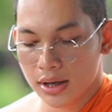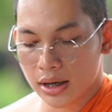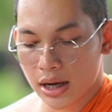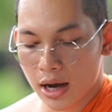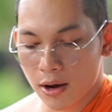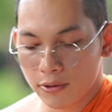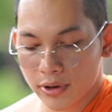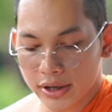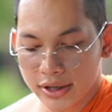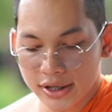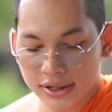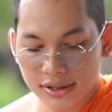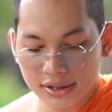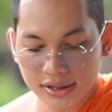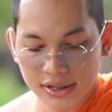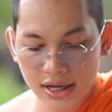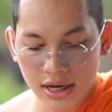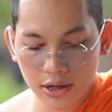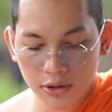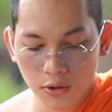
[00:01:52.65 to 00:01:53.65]
เขาได้ยิน
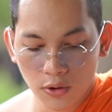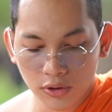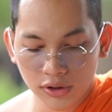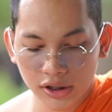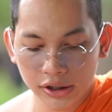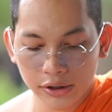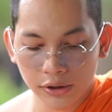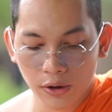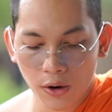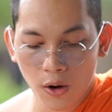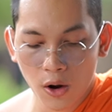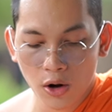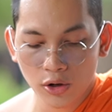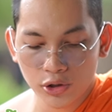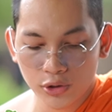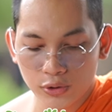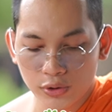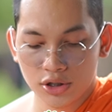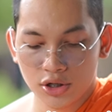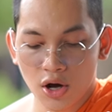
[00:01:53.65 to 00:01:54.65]
เสียงนกที่ร้อง
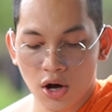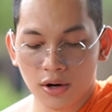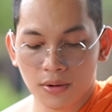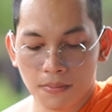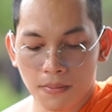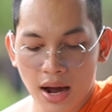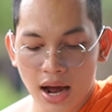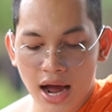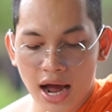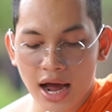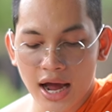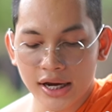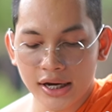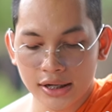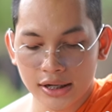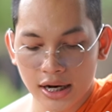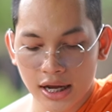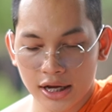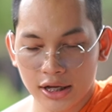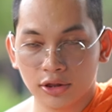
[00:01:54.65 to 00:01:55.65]
อยู่ยอดไม้
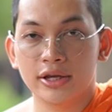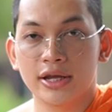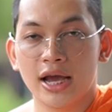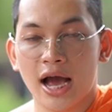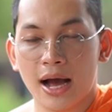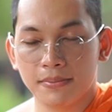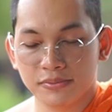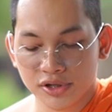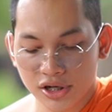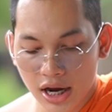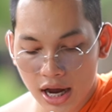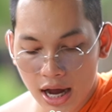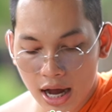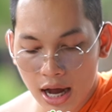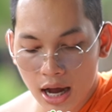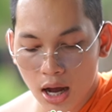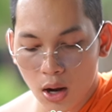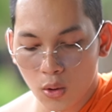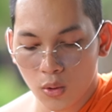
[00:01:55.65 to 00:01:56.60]
ในยามเช้า